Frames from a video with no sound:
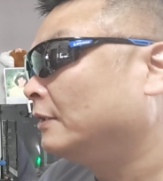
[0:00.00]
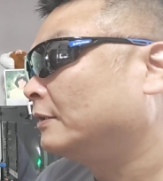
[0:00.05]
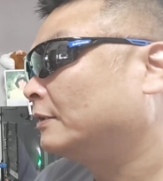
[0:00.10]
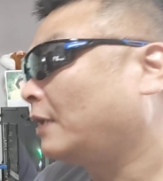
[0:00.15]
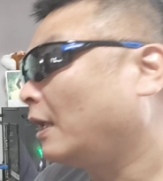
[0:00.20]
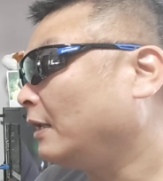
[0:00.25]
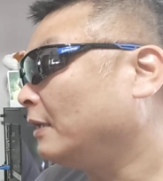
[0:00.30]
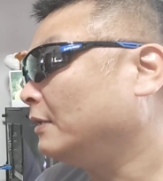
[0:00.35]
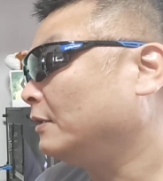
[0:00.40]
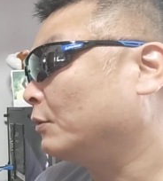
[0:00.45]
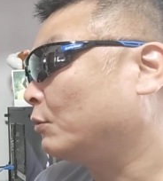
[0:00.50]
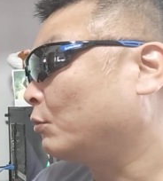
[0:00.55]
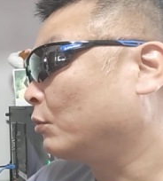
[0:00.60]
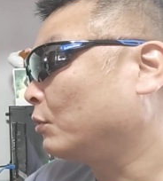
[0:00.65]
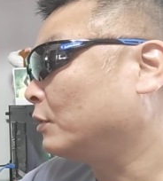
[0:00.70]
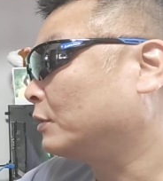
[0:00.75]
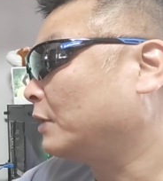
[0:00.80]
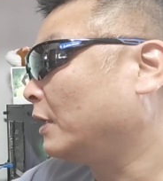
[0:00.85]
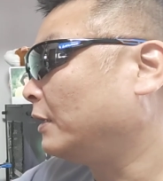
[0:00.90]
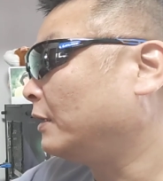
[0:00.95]
さらにこ
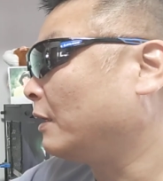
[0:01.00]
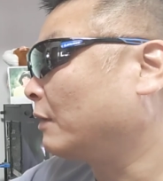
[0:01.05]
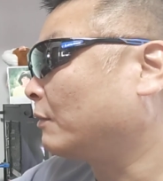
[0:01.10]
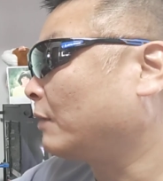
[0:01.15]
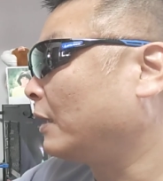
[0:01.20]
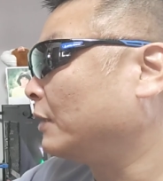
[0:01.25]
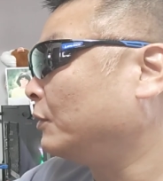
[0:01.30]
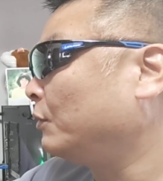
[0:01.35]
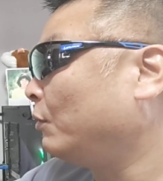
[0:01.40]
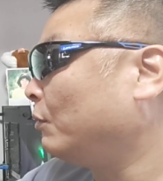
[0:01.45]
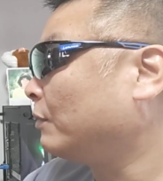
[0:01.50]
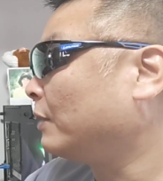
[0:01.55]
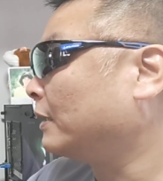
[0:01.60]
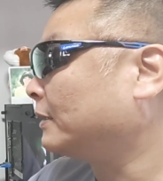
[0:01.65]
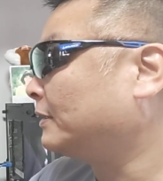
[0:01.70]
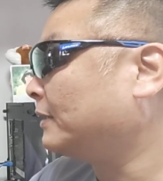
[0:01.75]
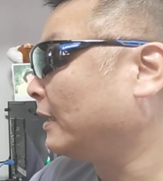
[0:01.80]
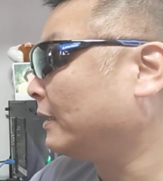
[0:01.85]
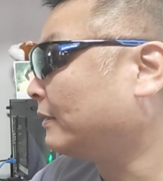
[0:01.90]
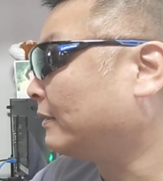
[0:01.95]
の戦略は日本が
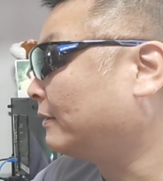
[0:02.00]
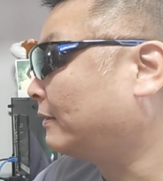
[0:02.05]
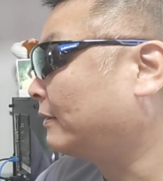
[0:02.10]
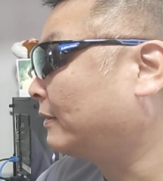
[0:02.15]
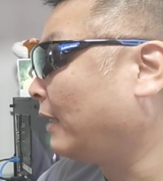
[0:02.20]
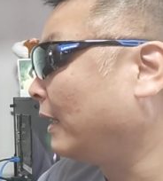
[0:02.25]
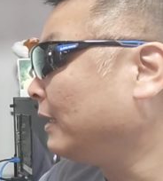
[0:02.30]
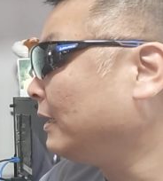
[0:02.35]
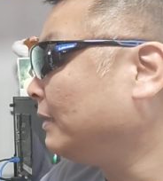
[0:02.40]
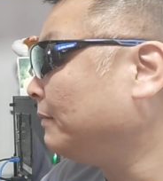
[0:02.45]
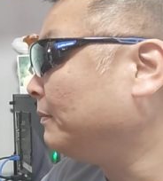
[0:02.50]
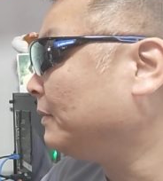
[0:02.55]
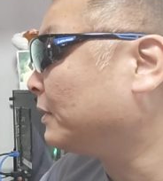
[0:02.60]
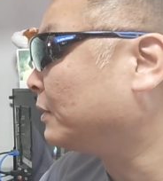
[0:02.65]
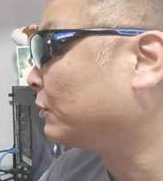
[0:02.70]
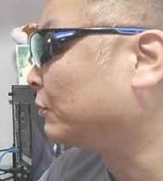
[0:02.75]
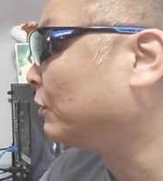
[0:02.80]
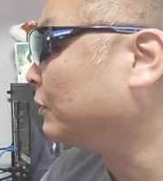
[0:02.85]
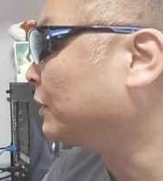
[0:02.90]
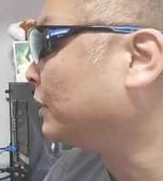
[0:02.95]
絶対に見
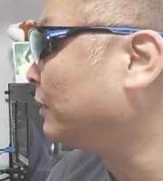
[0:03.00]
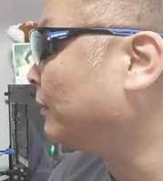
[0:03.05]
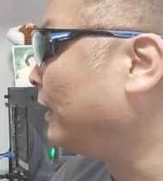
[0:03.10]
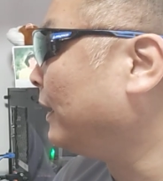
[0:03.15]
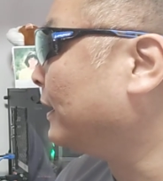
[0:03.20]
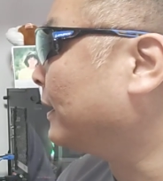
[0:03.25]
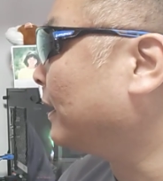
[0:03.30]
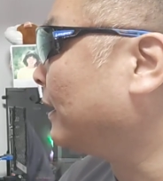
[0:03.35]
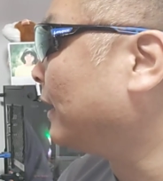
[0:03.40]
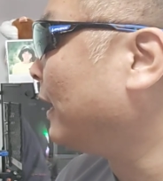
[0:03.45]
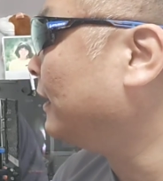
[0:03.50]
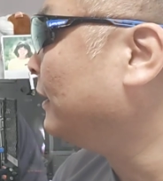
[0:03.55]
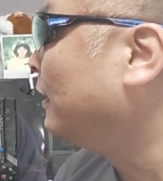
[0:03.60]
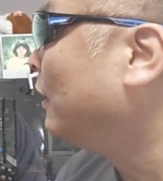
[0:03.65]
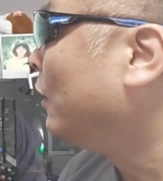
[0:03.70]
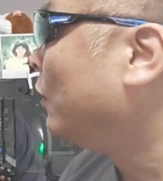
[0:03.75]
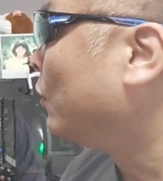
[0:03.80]
過ごしてはいけない